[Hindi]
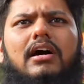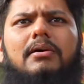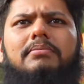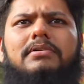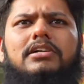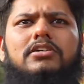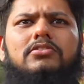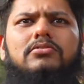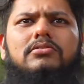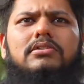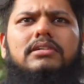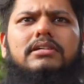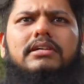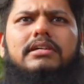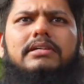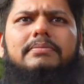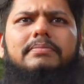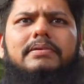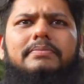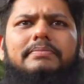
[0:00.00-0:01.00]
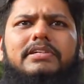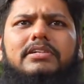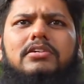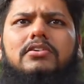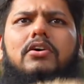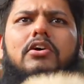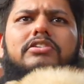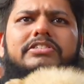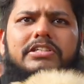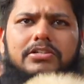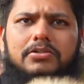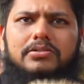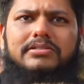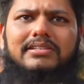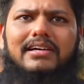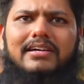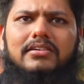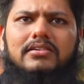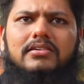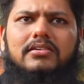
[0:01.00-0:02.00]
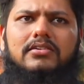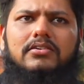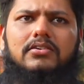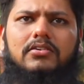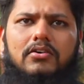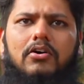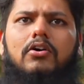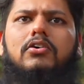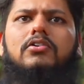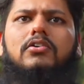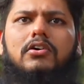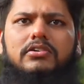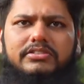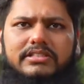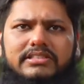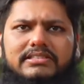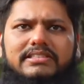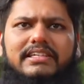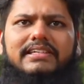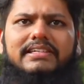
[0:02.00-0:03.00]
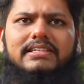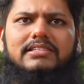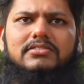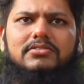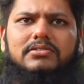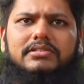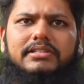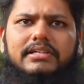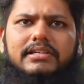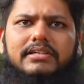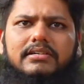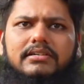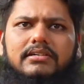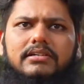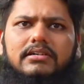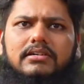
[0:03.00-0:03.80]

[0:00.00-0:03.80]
आप, रखो ना कहीं पे भी लॉजिंग होता है डॉग लॉजिंग सेंटर्स होते हैं